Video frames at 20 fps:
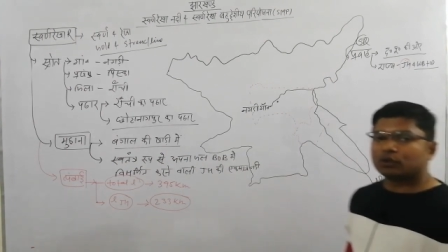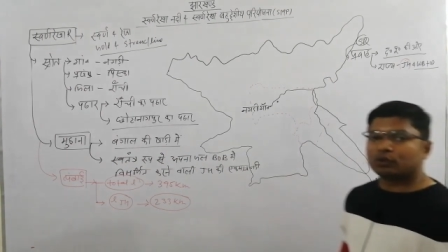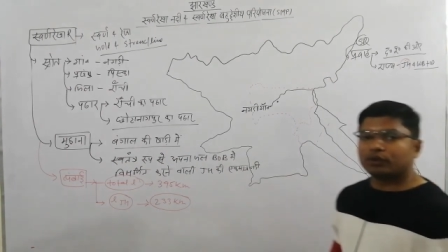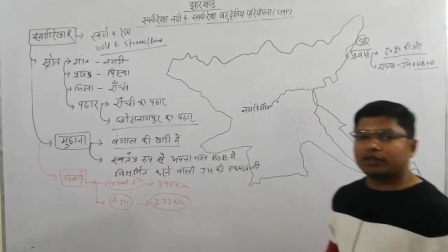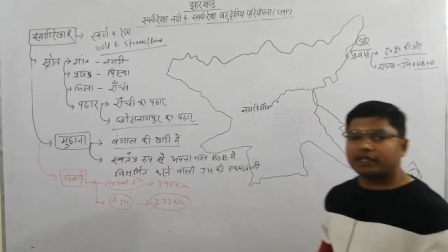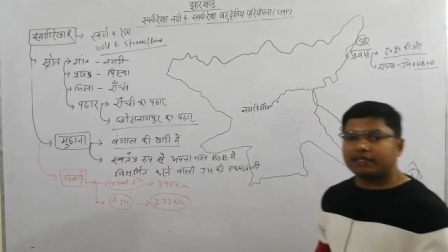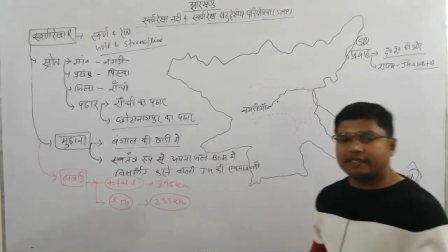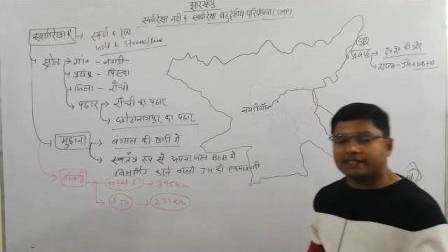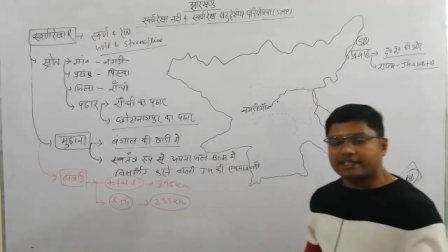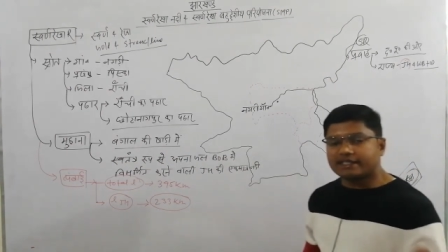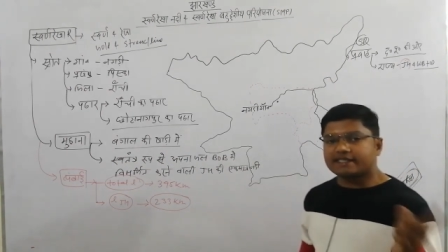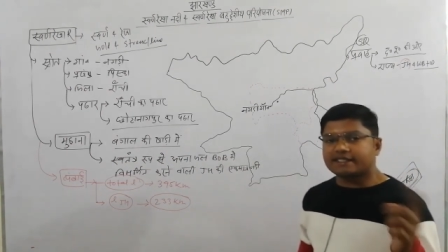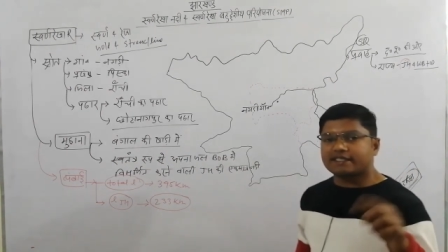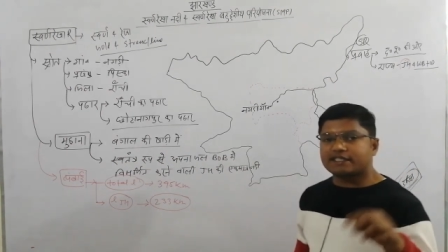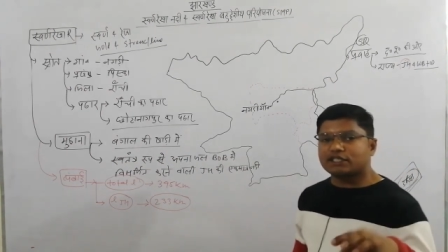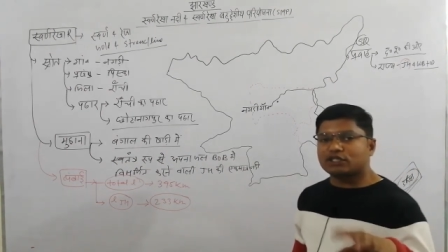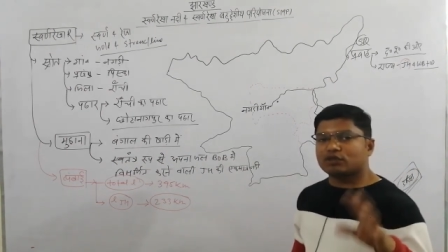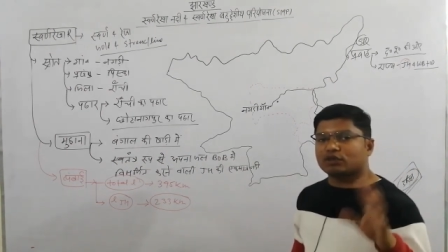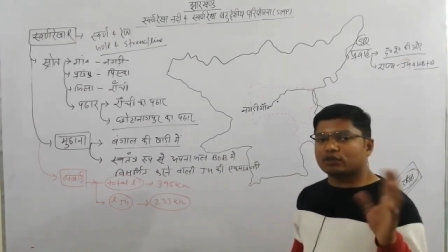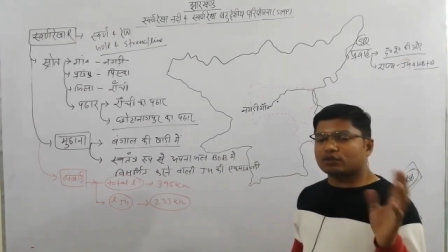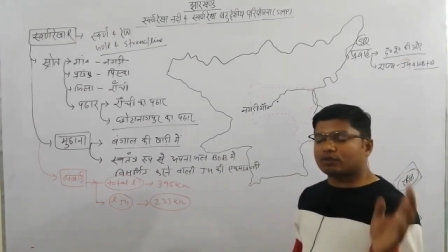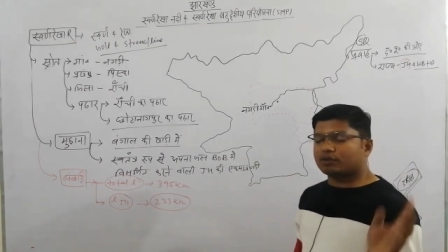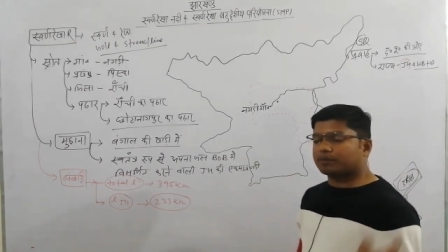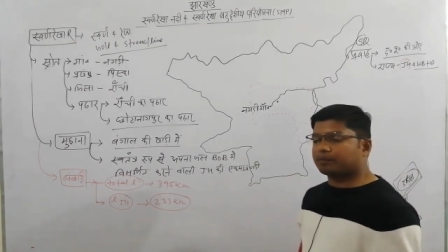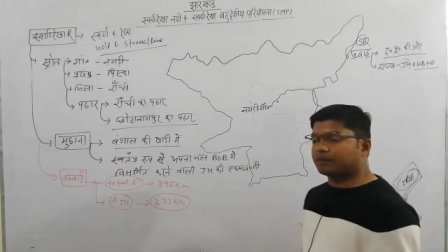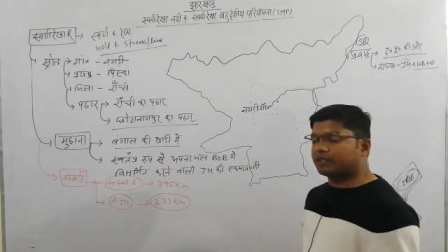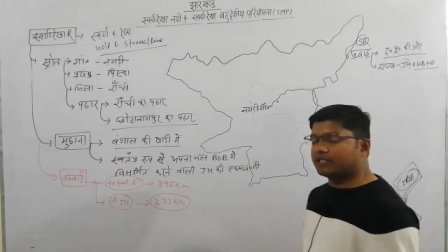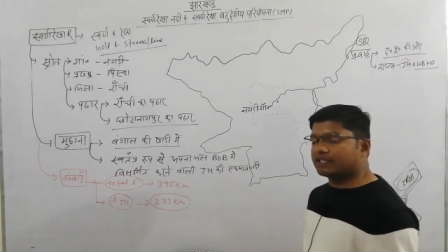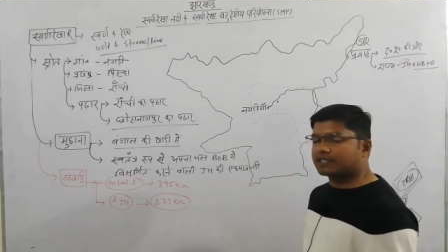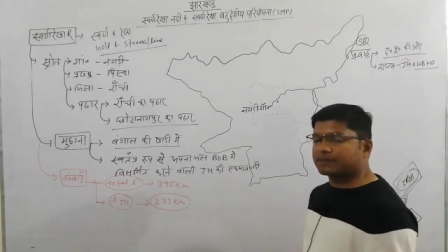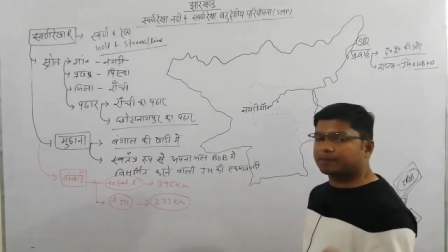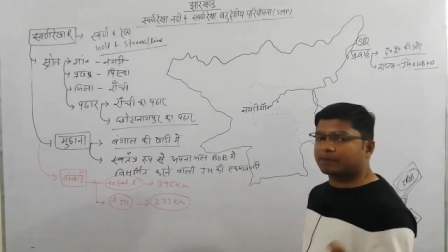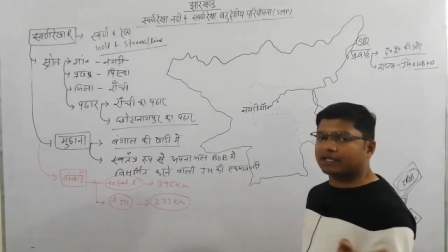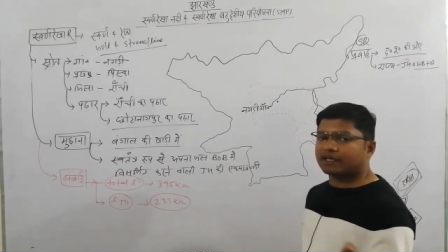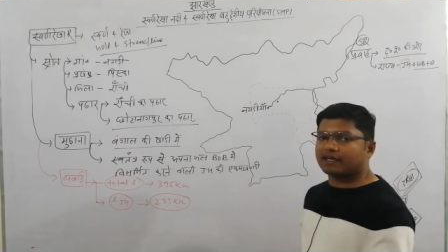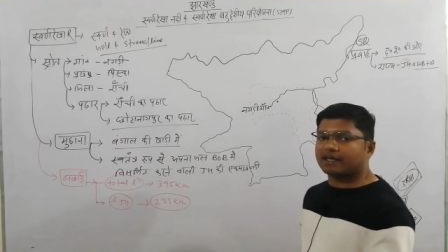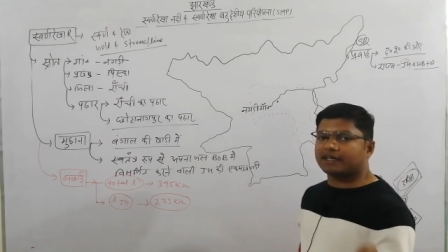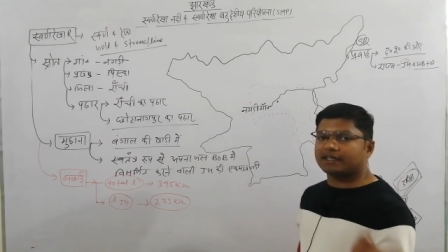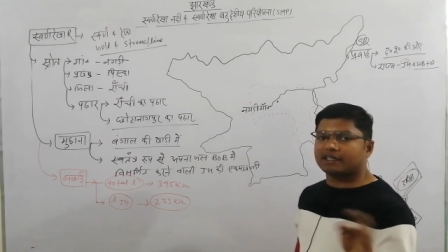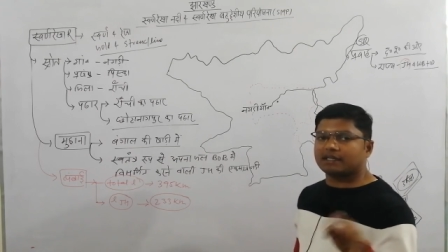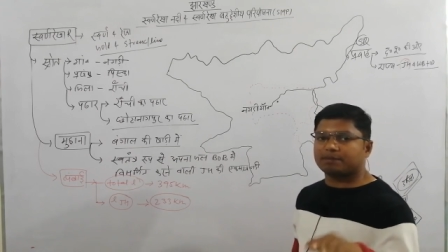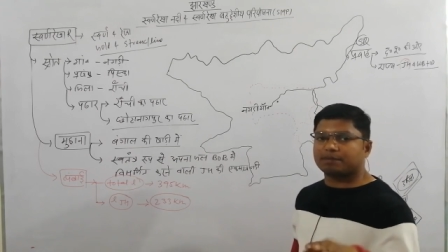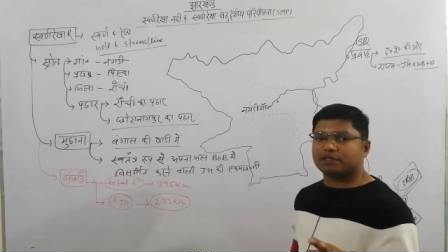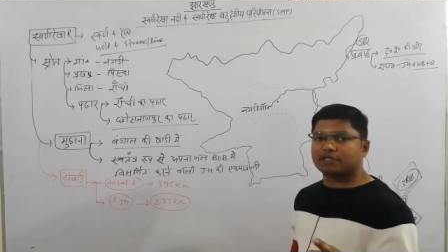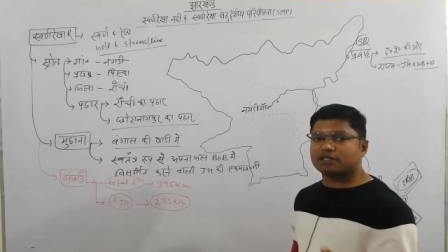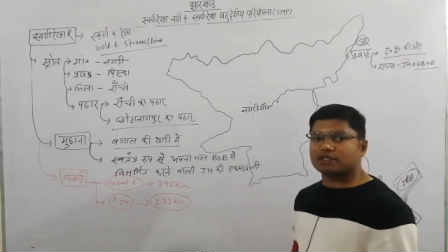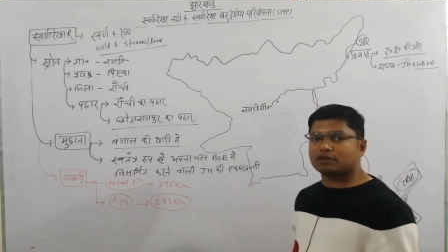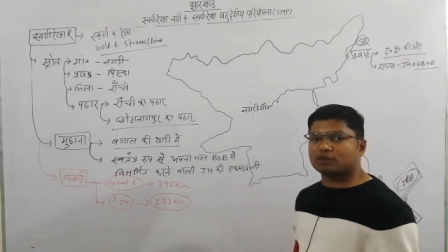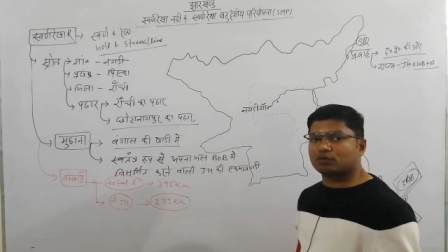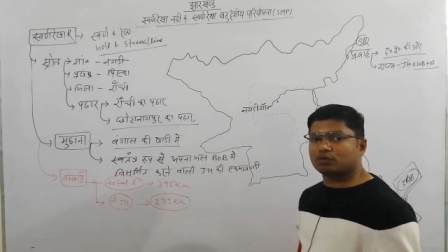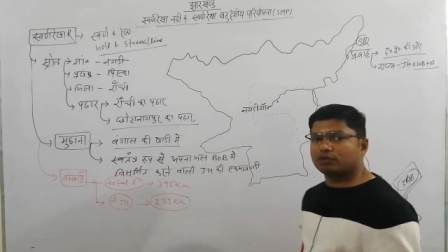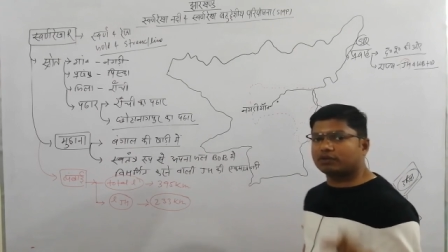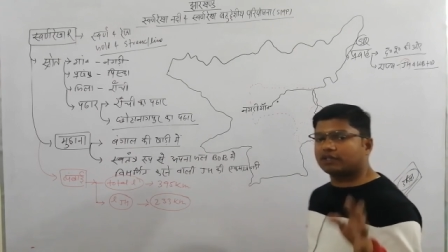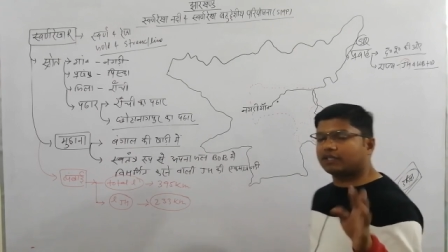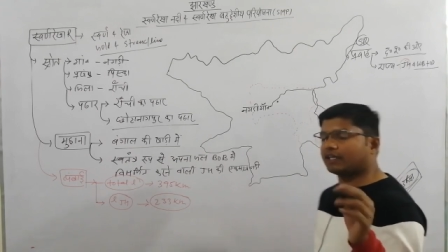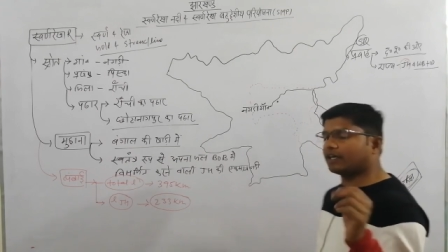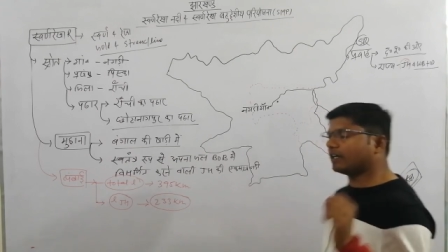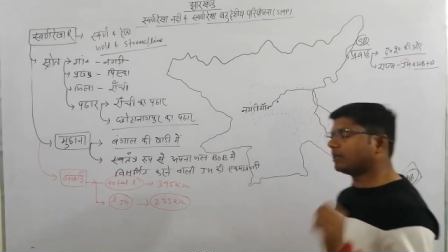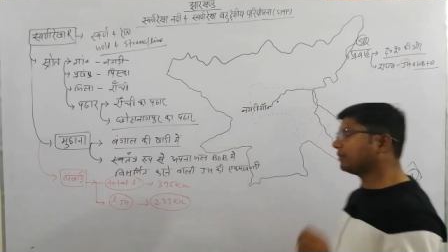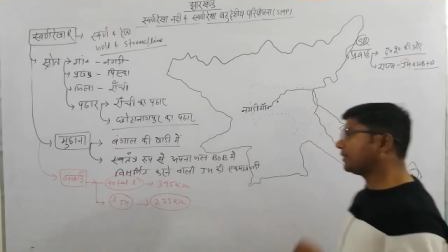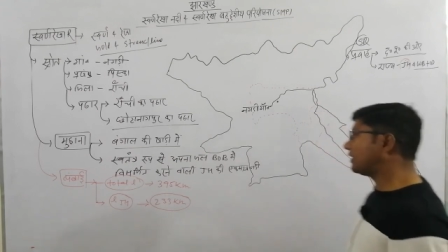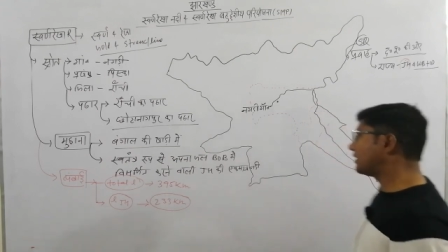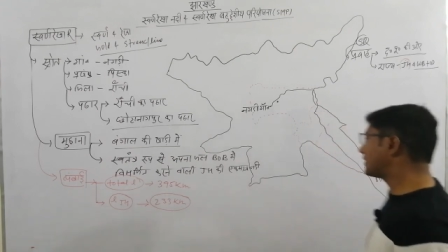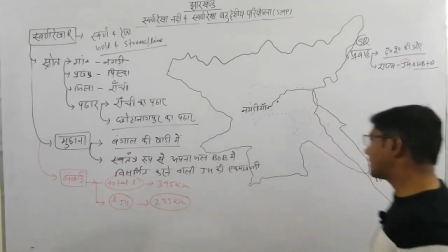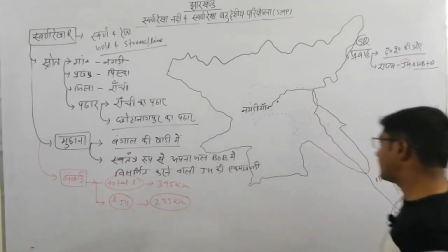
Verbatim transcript: तो इस चीज़ों इस प्रकार के प्रश्न को ध्यान में